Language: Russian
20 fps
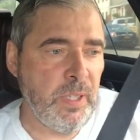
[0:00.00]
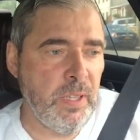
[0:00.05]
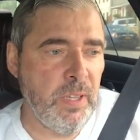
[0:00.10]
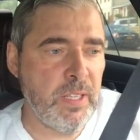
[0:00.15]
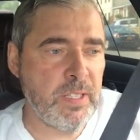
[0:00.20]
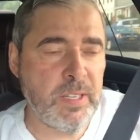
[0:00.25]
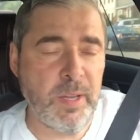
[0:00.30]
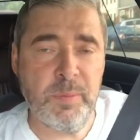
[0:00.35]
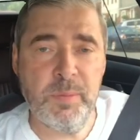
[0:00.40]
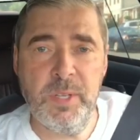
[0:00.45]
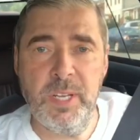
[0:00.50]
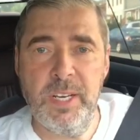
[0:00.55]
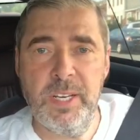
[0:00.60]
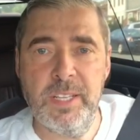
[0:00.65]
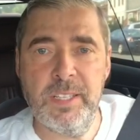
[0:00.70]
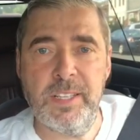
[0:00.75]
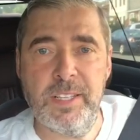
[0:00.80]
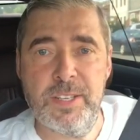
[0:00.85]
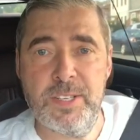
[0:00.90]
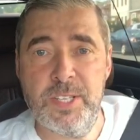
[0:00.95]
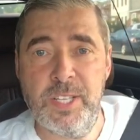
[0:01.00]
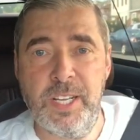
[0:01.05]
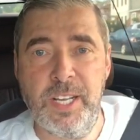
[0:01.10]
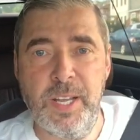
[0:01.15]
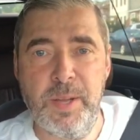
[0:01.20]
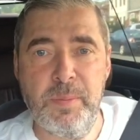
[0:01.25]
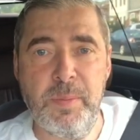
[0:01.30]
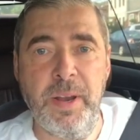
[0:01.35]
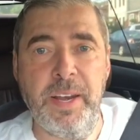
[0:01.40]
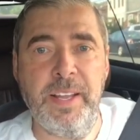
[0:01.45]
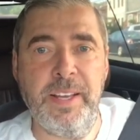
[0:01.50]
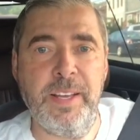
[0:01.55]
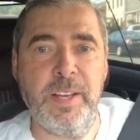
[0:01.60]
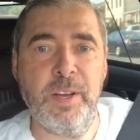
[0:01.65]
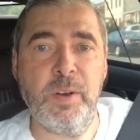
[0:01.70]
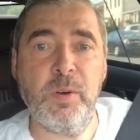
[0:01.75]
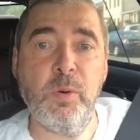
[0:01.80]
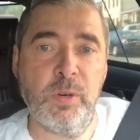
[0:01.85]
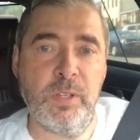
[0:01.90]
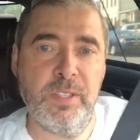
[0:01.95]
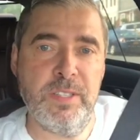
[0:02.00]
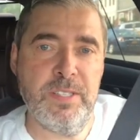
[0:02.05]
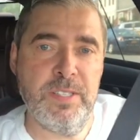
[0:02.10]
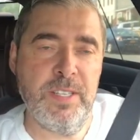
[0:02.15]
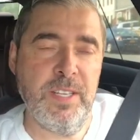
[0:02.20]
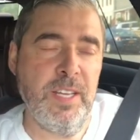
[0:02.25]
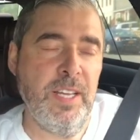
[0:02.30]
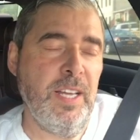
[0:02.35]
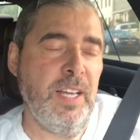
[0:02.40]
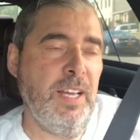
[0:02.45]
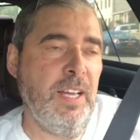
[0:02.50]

На самом деле это наша такая маленькая гордость.